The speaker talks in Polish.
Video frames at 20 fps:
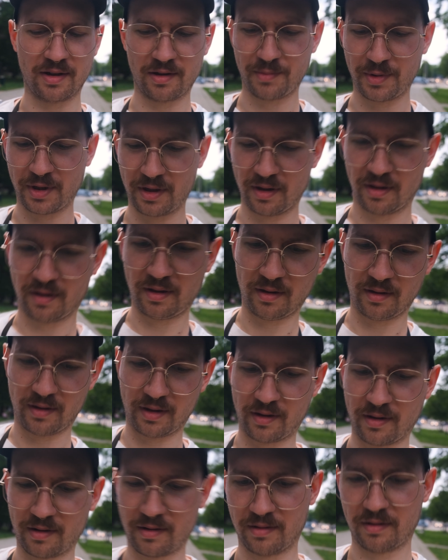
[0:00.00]
robienie
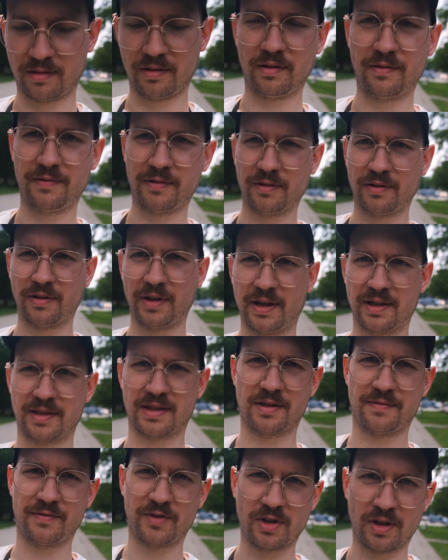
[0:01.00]
takiego street photo, jak
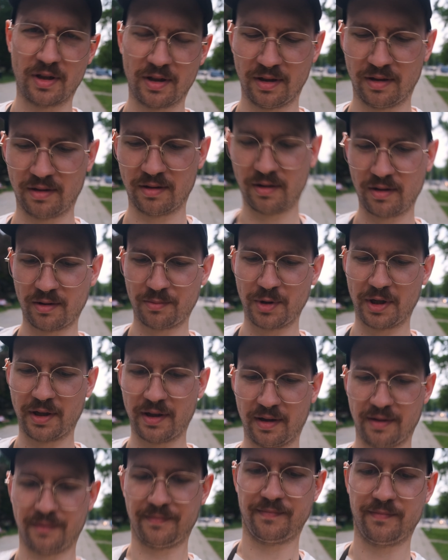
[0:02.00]
zazwyczaj robię
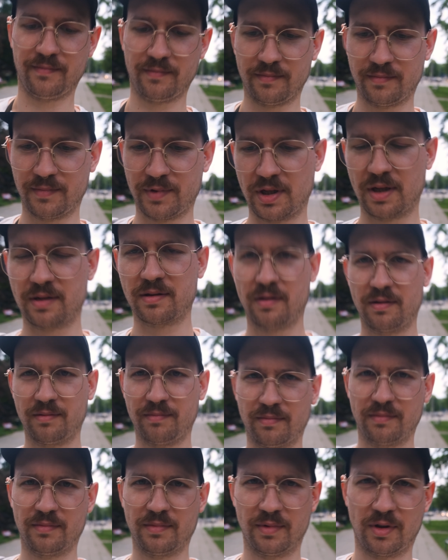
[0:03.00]
mm,
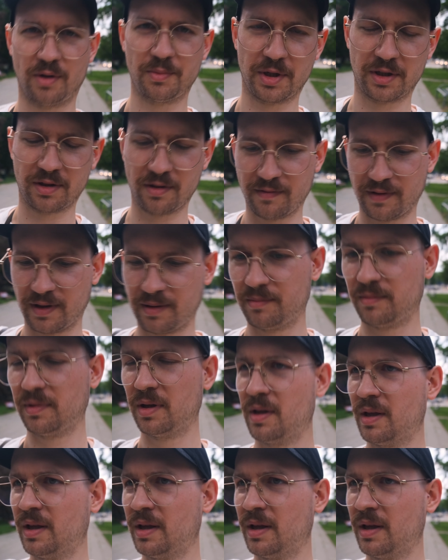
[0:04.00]
ciasnym obiektywem.